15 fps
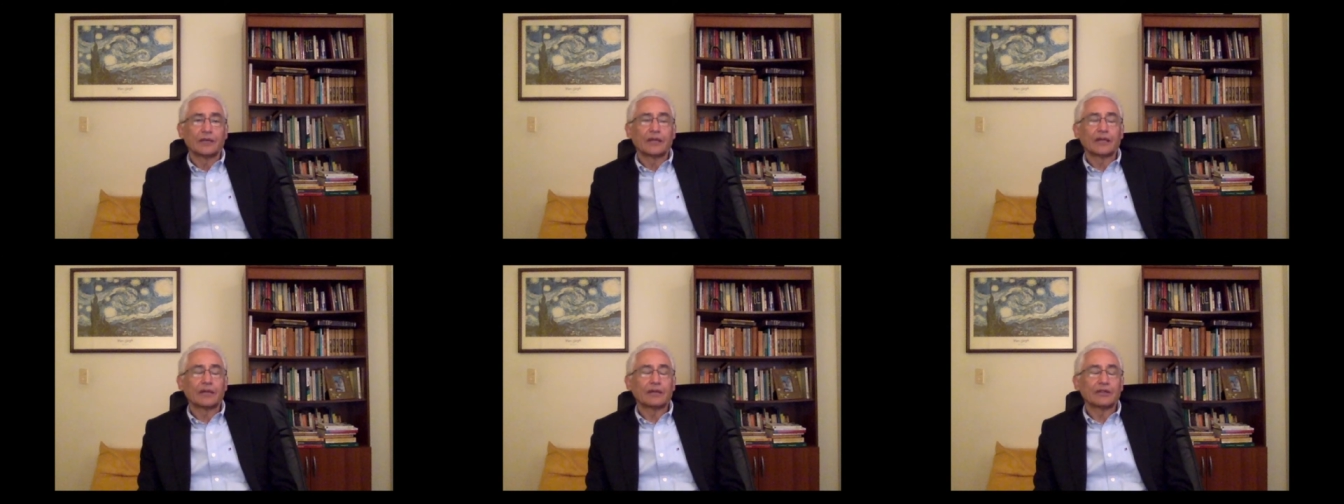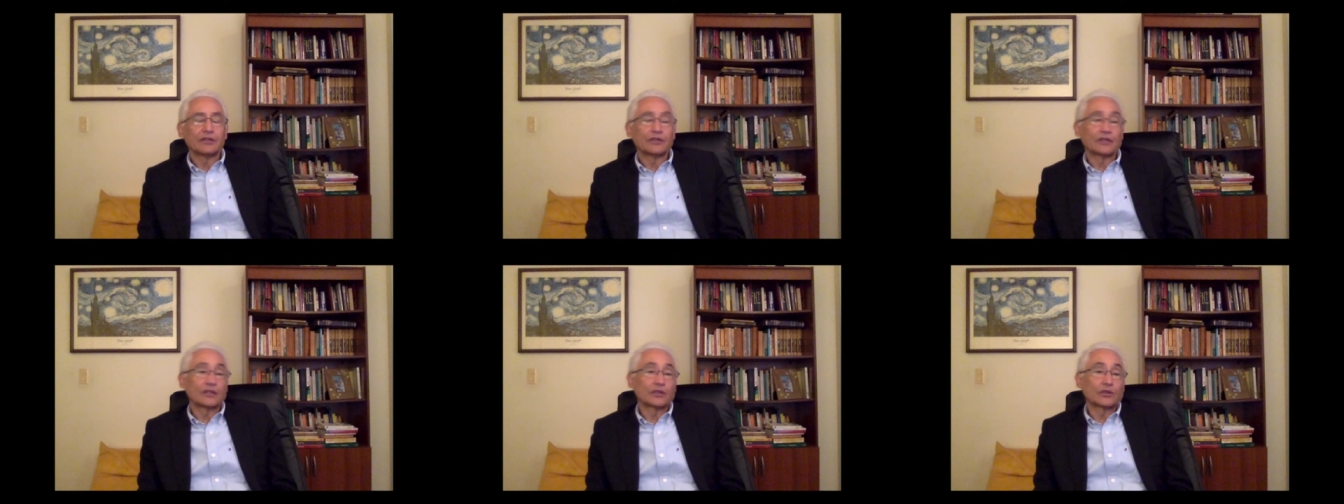Para
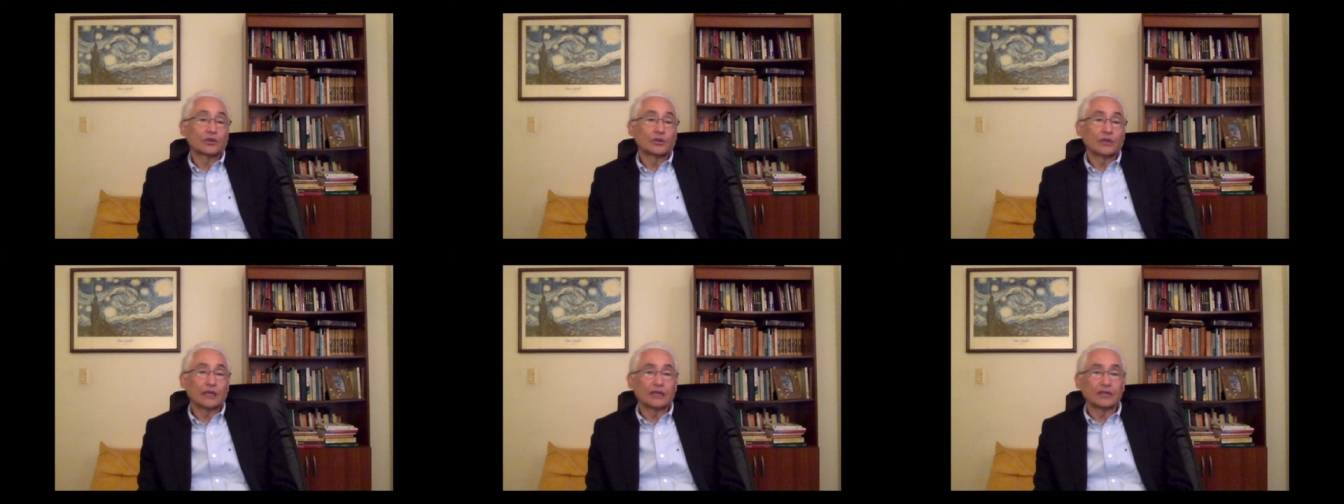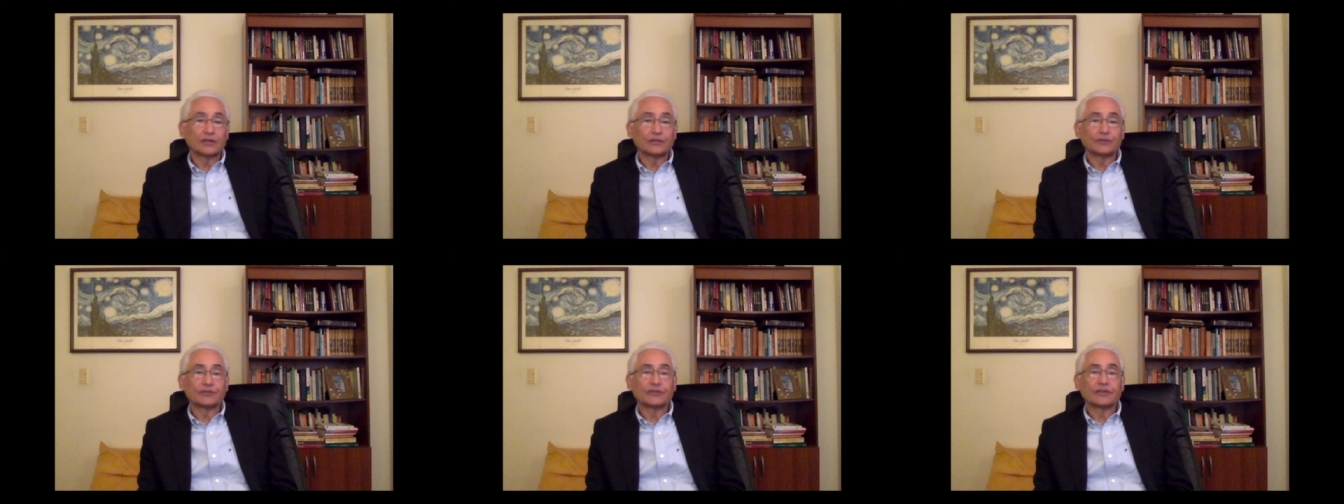mencionar solo un
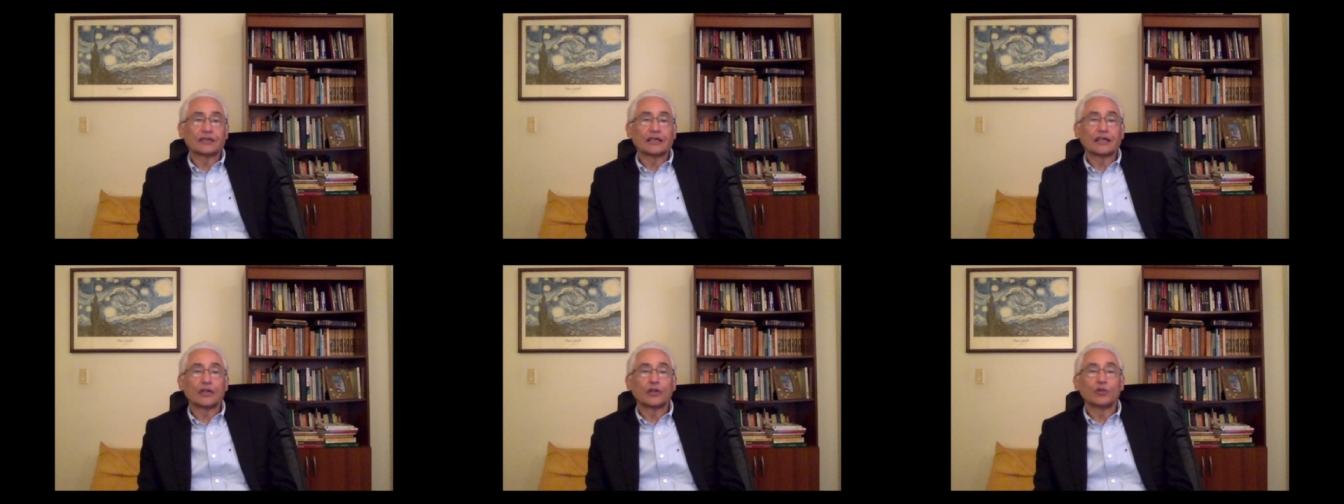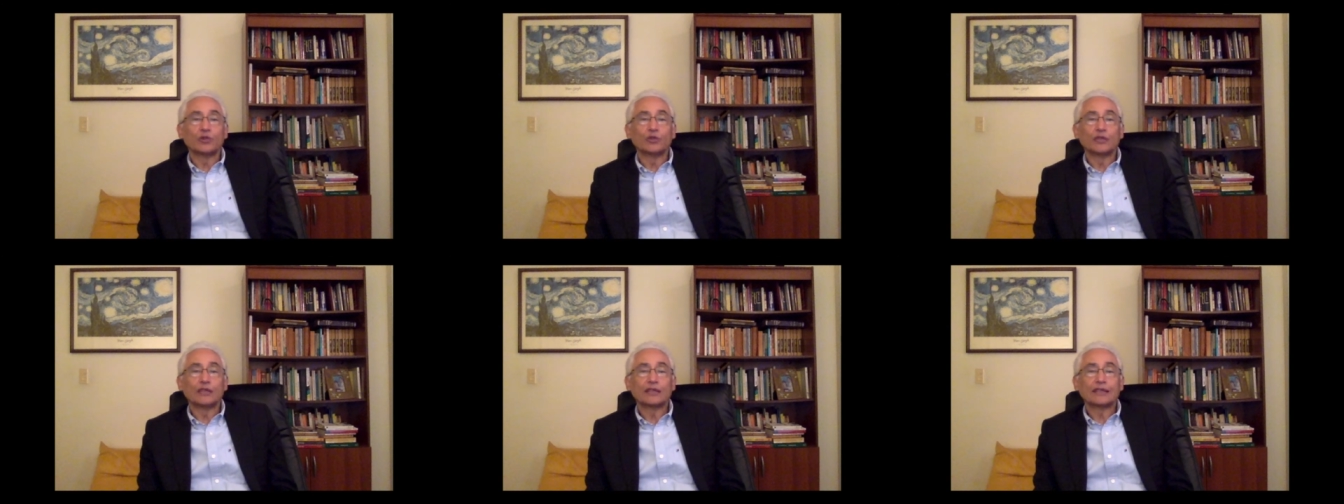caso, la
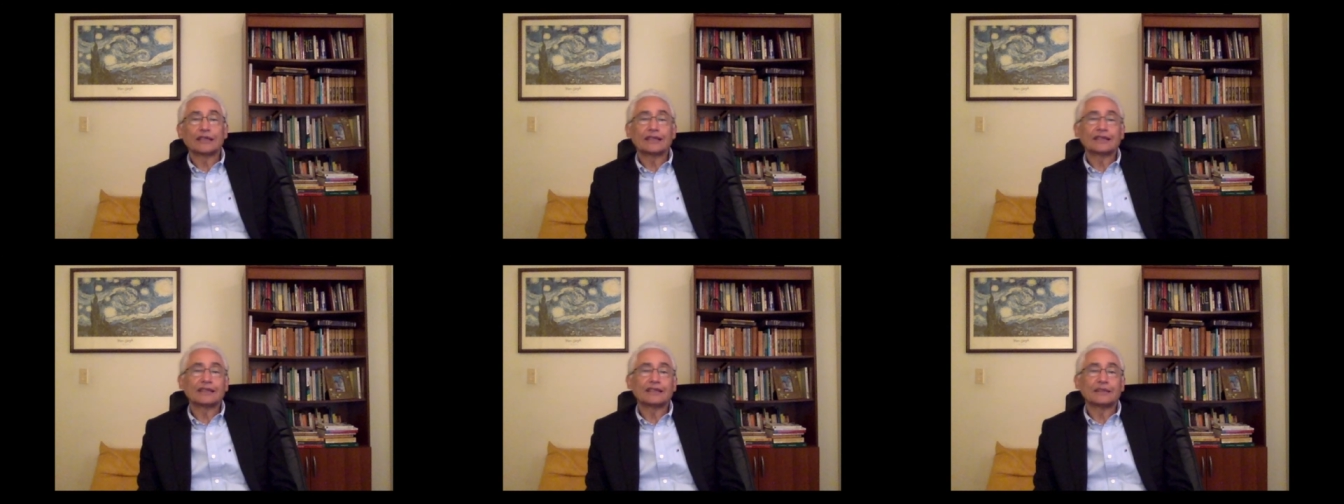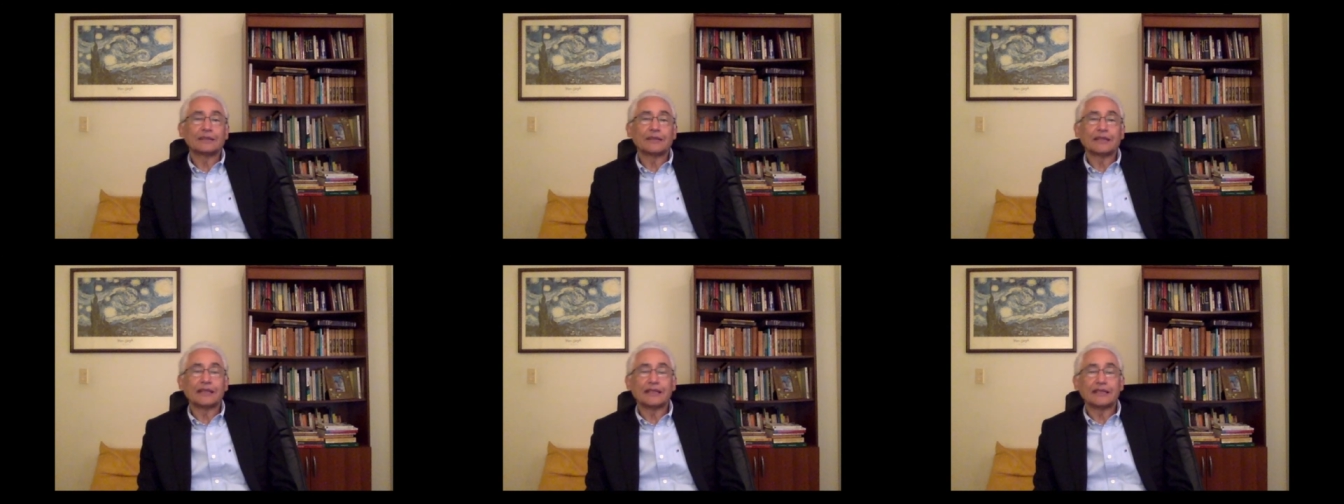Comuna 13 de
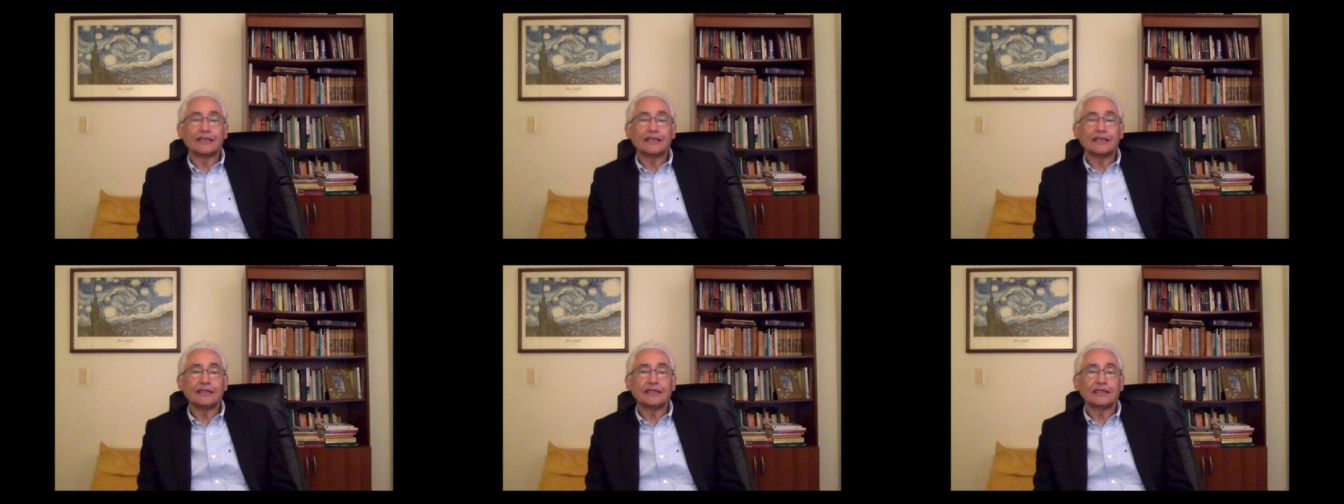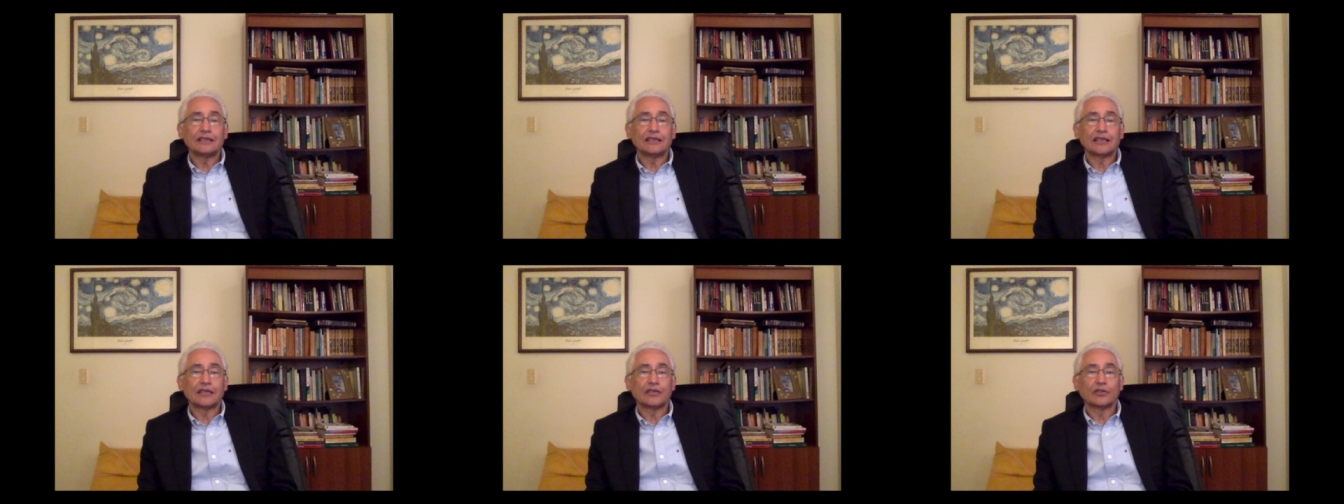Medellín en
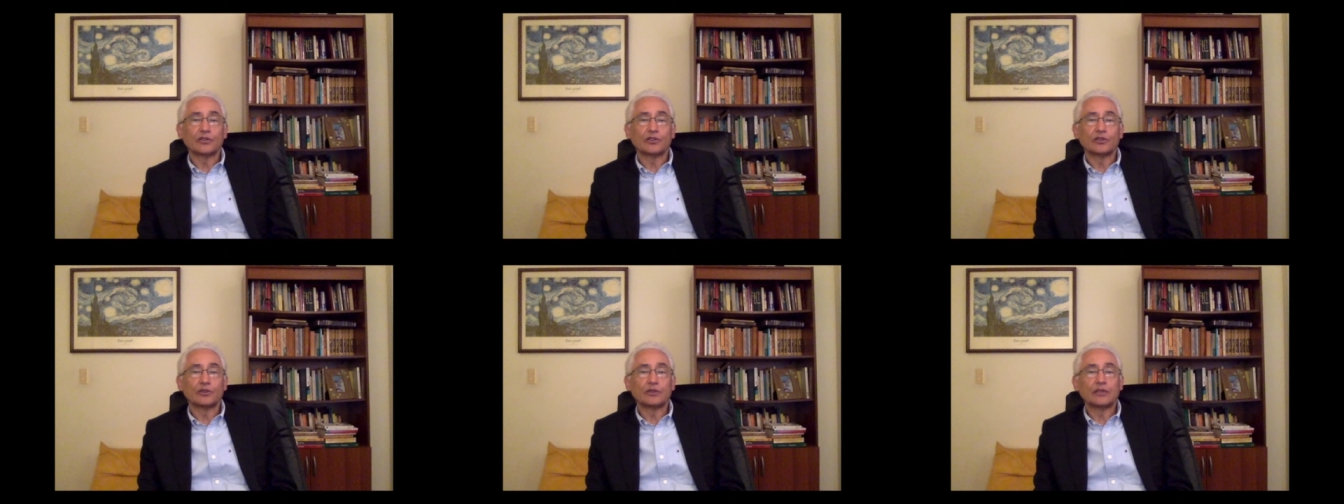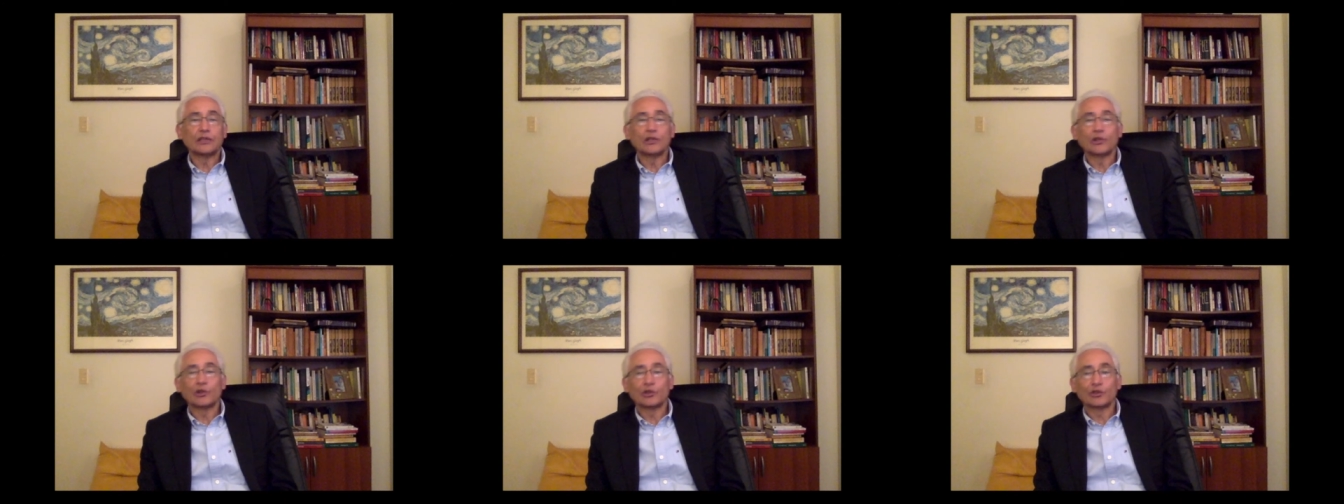el año
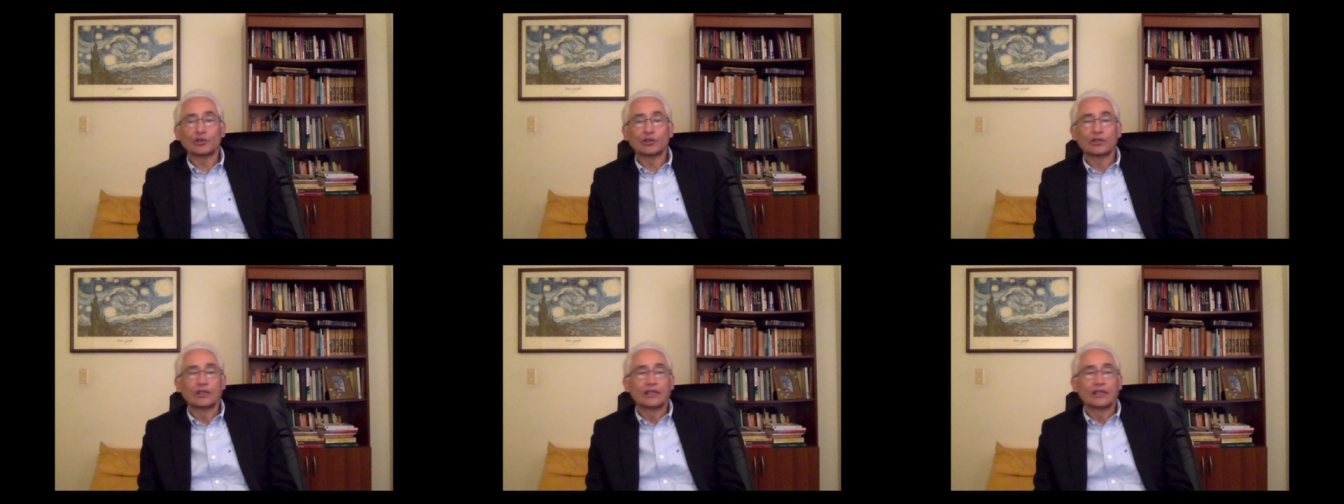2002,